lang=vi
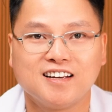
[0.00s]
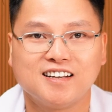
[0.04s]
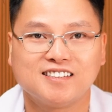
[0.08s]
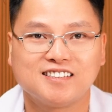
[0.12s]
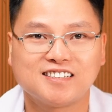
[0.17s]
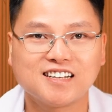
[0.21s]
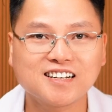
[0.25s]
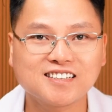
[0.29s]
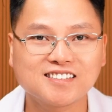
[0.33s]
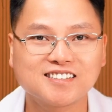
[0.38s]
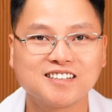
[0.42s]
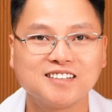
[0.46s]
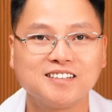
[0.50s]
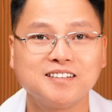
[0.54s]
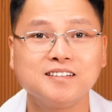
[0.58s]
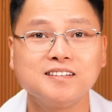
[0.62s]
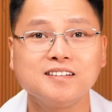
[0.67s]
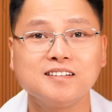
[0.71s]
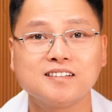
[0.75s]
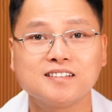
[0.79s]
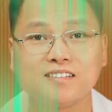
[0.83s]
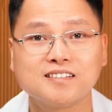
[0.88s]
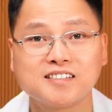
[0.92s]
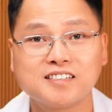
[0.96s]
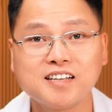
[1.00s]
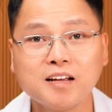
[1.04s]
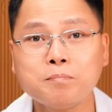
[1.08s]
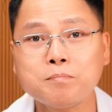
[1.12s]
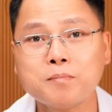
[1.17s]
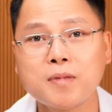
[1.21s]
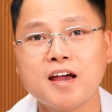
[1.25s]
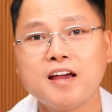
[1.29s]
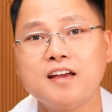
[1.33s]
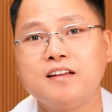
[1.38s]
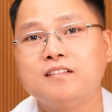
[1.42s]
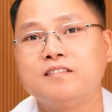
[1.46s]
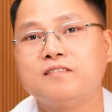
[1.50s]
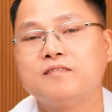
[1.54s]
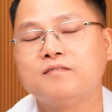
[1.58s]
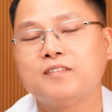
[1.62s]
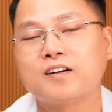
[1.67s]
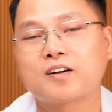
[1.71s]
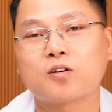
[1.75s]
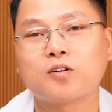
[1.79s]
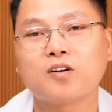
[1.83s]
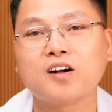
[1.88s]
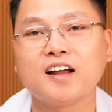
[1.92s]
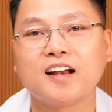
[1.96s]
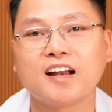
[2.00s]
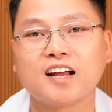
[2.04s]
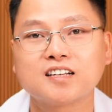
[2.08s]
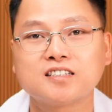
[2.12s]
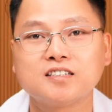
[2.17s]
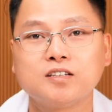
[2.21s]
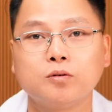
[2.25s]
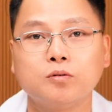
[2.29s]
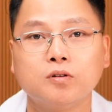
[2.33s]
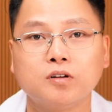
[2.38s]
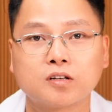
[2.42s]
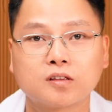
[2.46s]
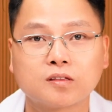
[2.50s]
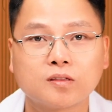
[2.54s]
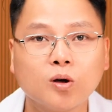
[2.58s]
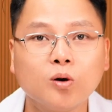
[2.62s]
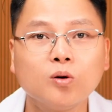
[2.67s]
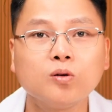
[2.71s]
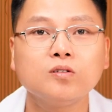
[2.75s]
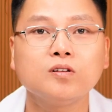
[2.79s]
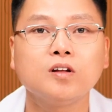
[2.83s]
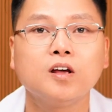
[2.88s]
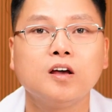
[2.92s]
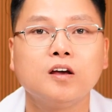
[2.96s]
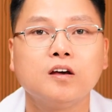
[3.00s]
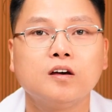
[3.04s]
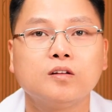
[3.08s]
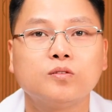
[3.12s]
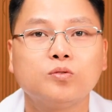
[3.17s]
Răng sứ rất bền và có khả năng chịu lực tốt.